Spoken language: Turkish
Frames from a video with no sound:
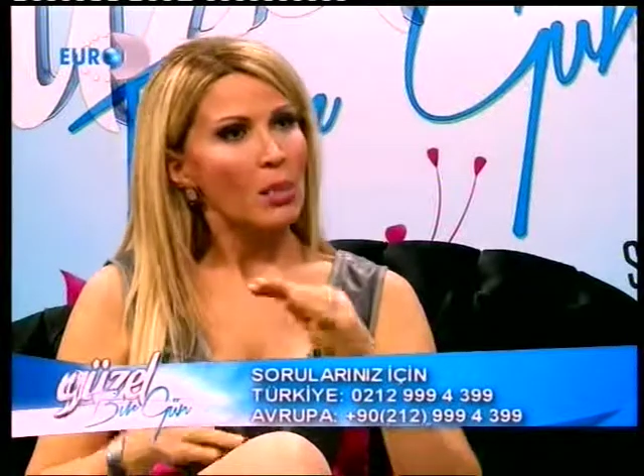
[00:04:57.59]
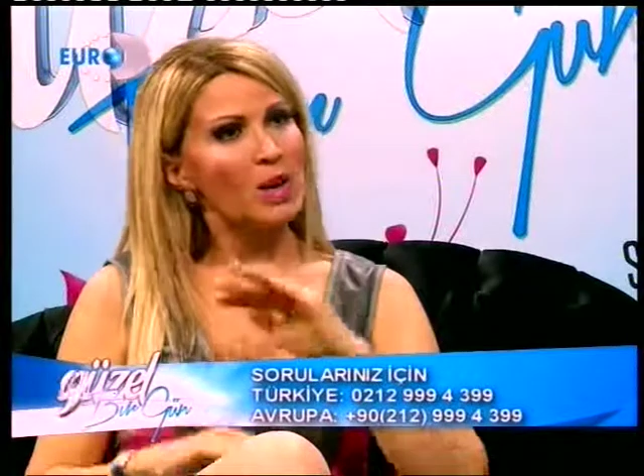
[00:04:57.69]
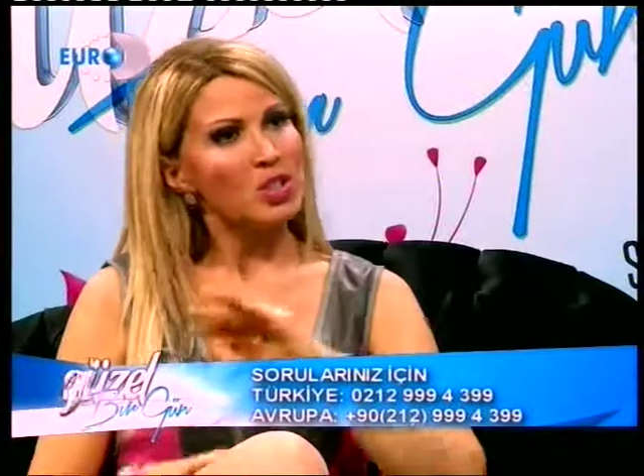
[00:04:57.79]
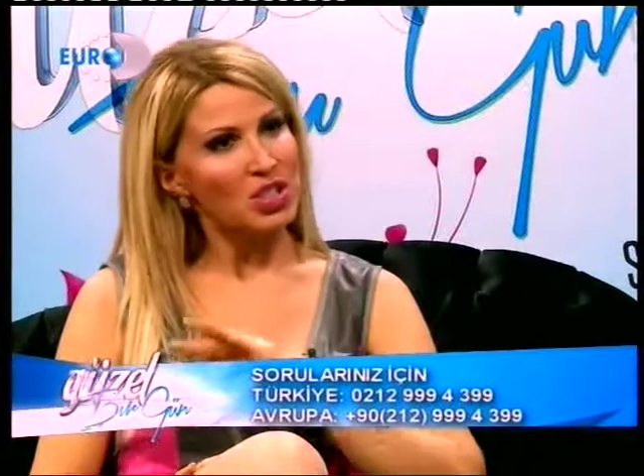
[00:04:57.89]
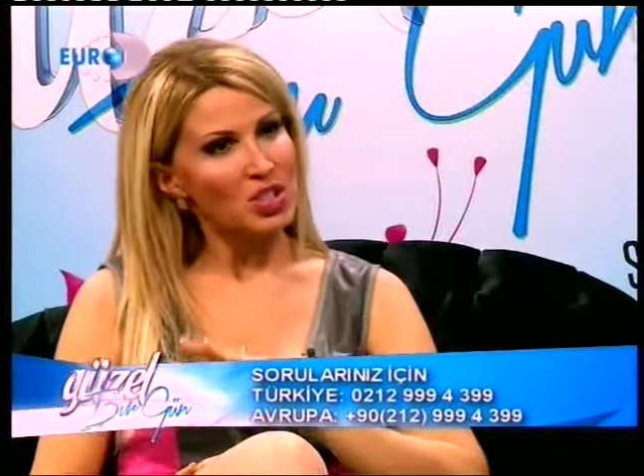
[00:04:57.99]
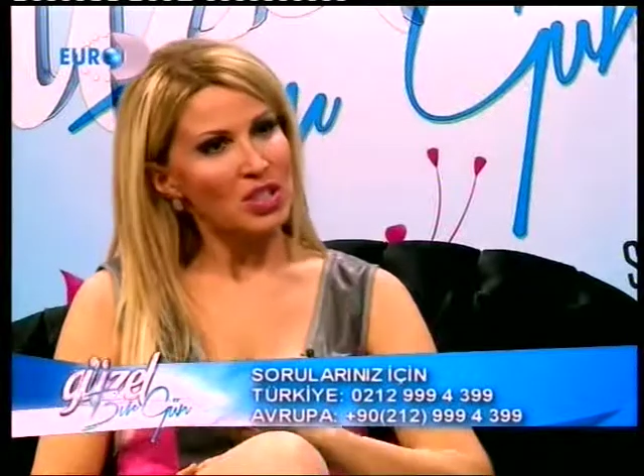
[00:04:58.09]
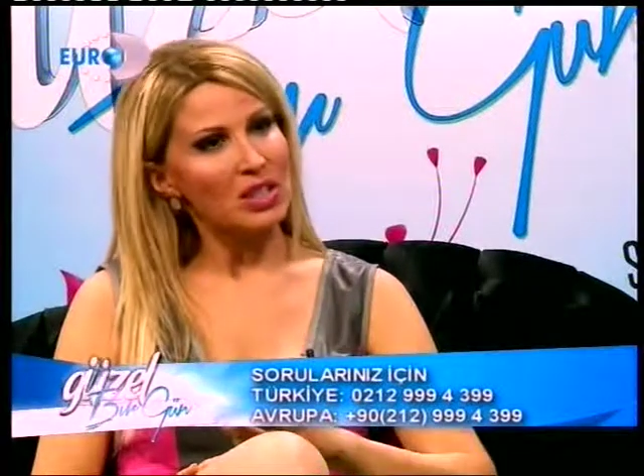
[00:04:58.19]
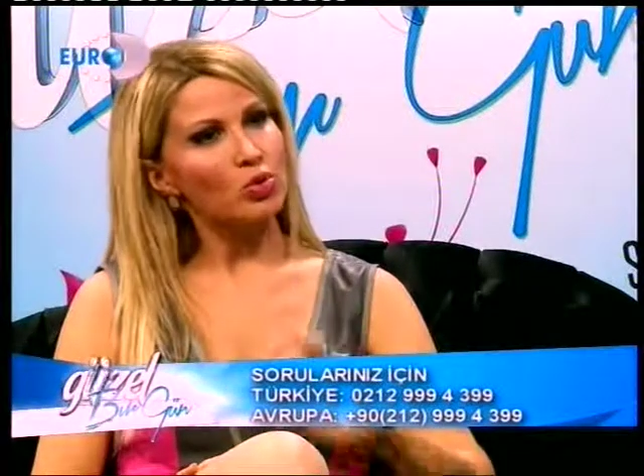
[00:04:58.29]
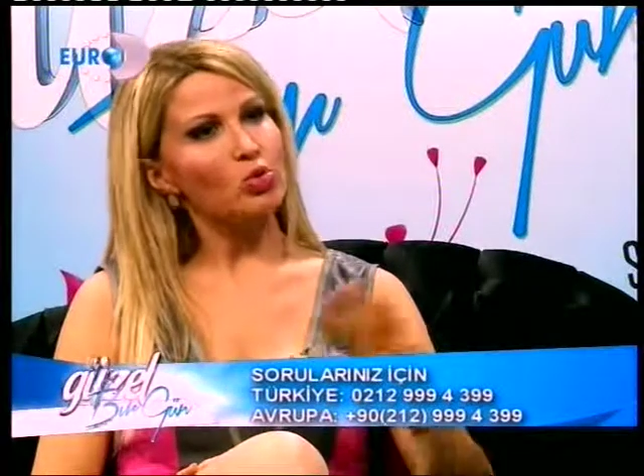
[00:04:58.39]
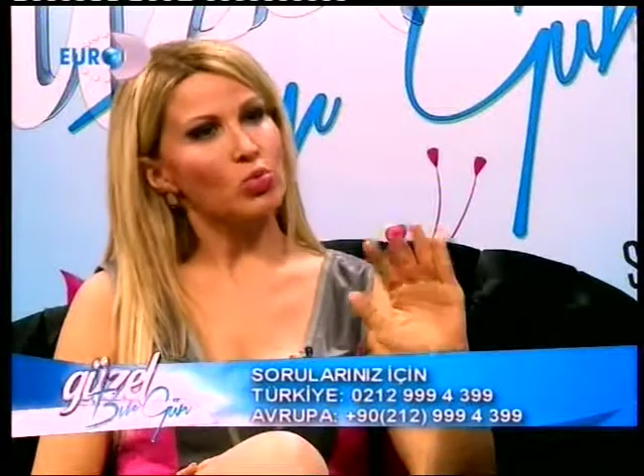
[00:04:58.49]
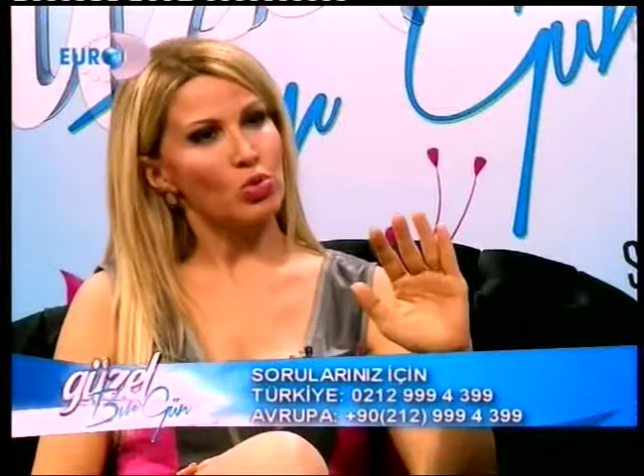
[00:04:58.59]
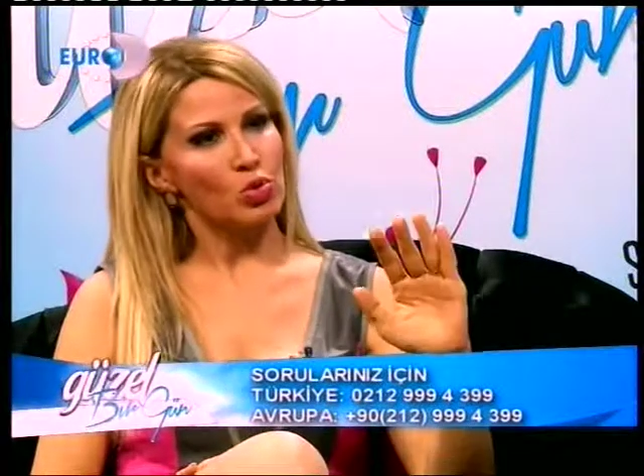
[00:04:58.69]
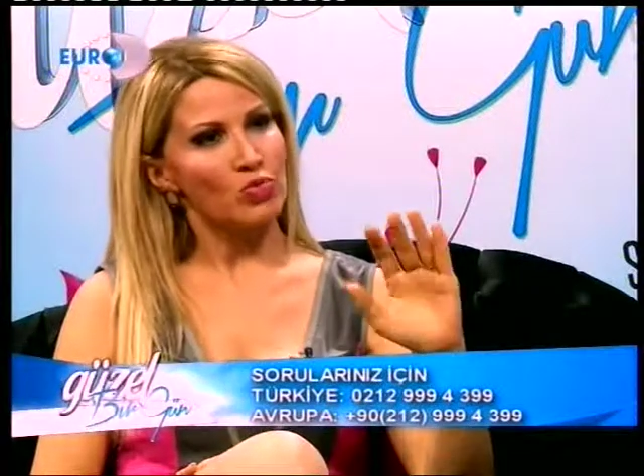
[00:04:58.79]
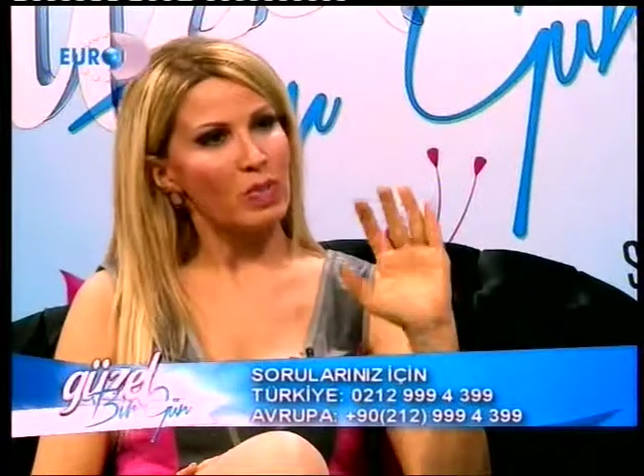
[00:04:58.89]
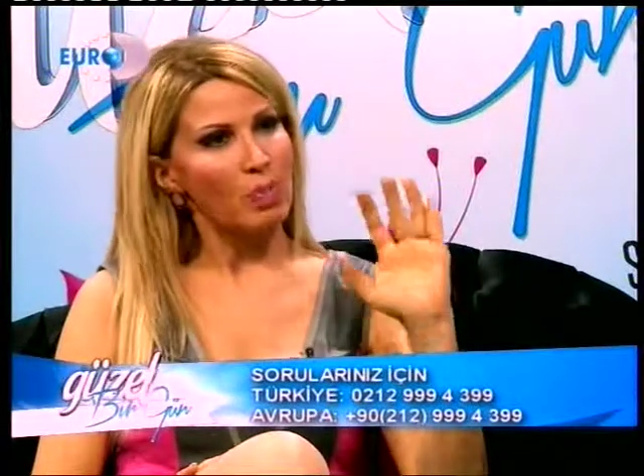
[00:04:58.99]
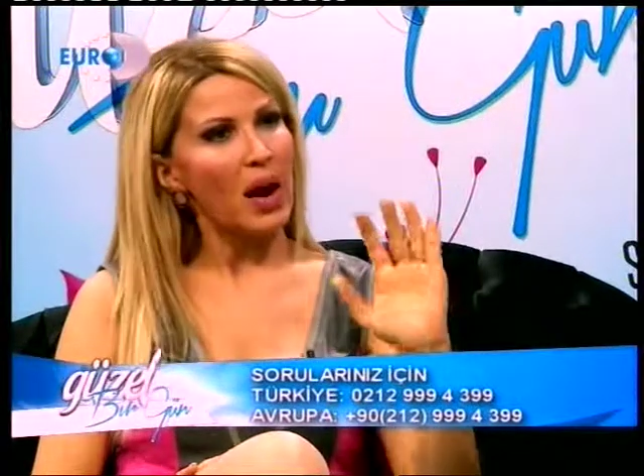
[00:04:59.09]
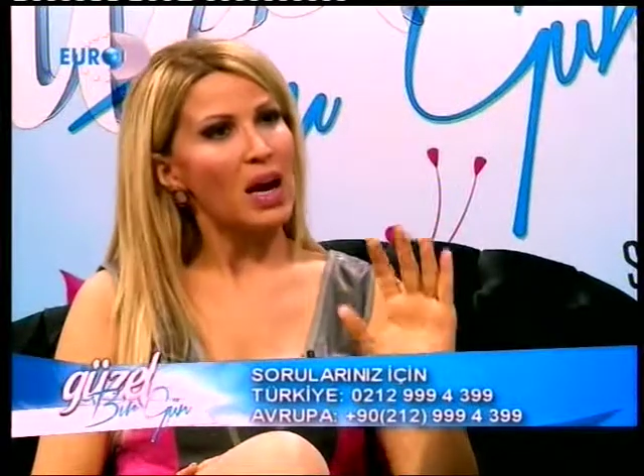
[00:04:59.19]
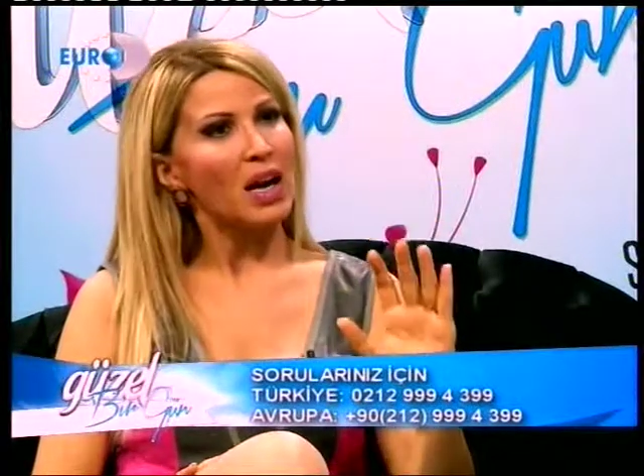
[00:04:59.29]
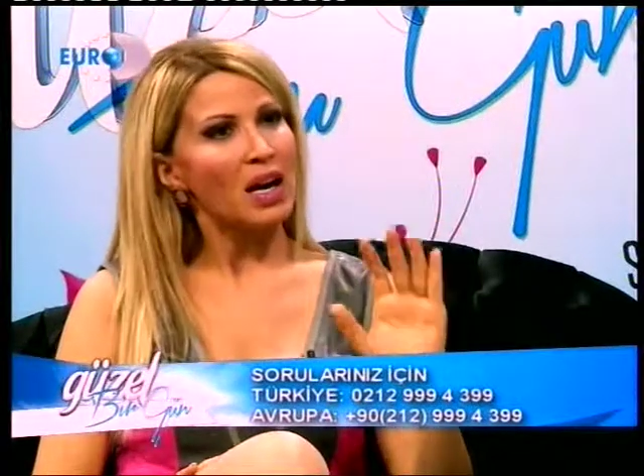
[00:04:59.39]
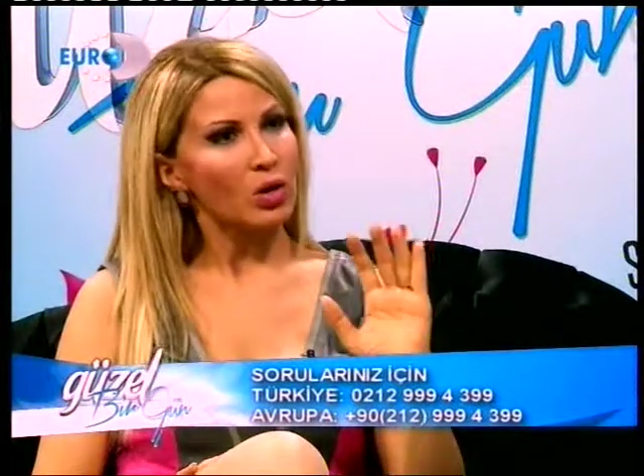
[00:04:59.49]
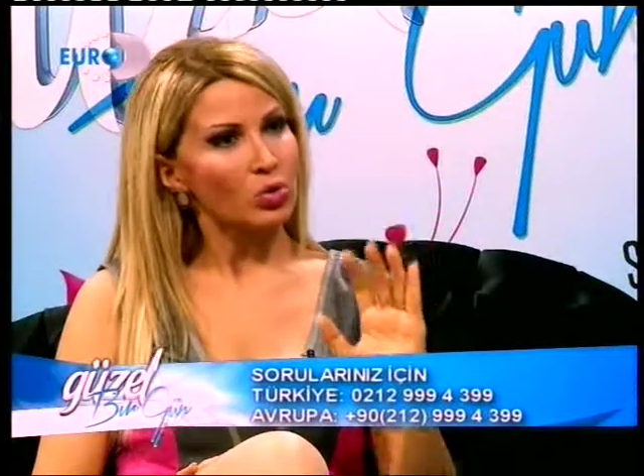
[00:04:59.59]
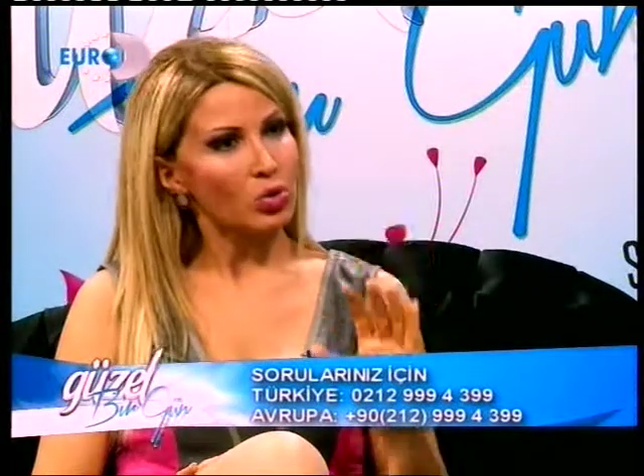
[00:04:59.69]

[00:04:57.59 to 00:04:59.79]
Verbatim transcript: Bacak içleri dümdüz ve Aa, parlak dakika,